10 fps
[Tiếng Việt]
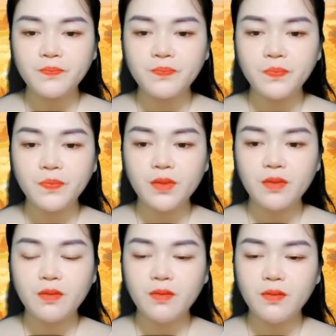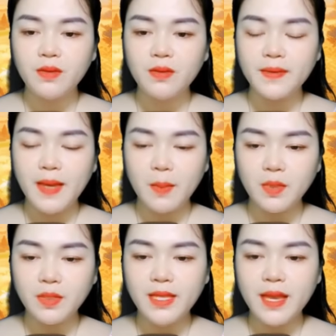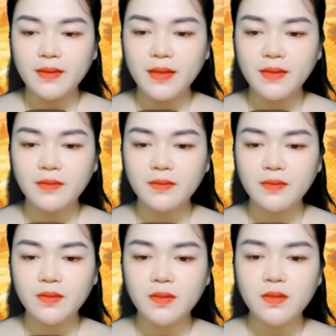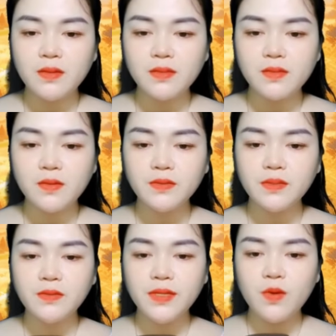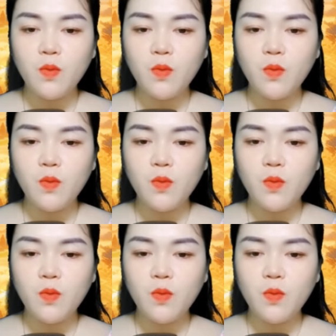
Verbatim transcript: Anh cúi đầu, khom người lại gần và hôn nhẹ lên trán cô.